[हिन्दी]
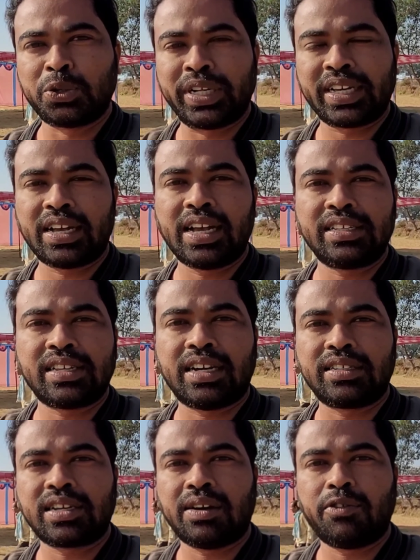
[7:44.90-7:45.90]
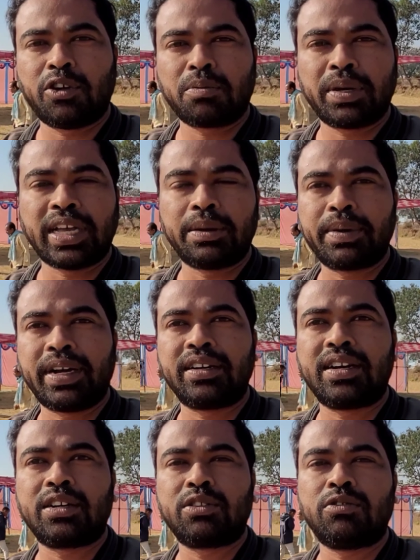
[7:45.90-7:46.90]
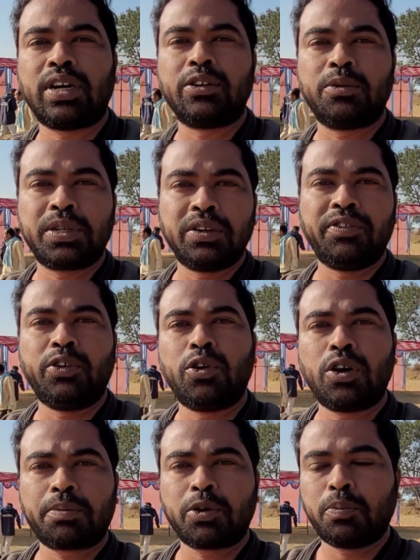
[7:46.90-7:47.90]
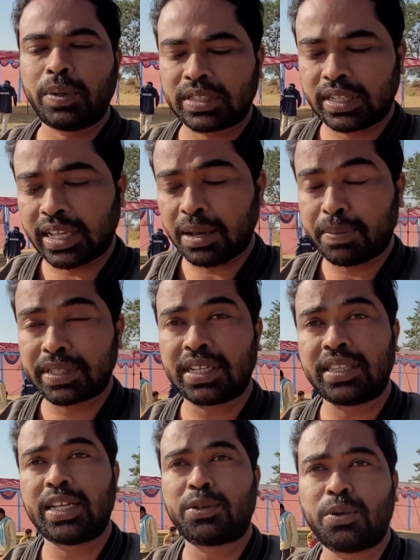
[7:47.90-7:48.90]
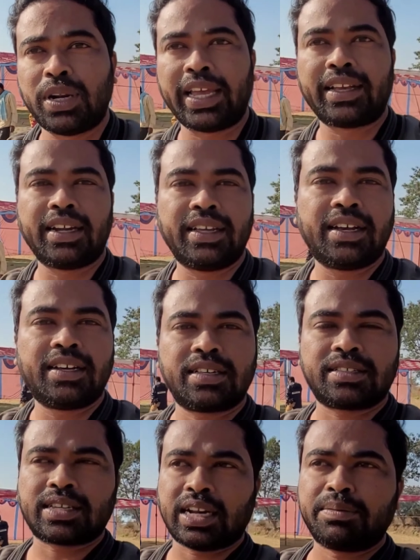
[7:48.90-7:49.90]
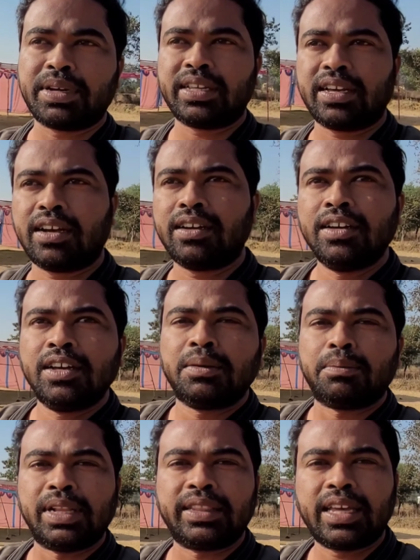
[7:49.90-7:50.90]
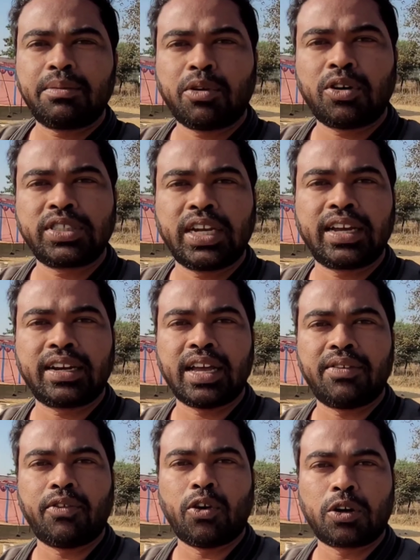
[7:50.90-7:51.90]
तो ठीक है गाइज आज का व्लॉग मैं यहीं पे एंड करता हूँ आई होप कि वीडियो आपको पसंद आए पसंद आए तो लाइक करिएगा सब्सक्राइब करिएगा मिलते हैं बहुत जल्द एक नया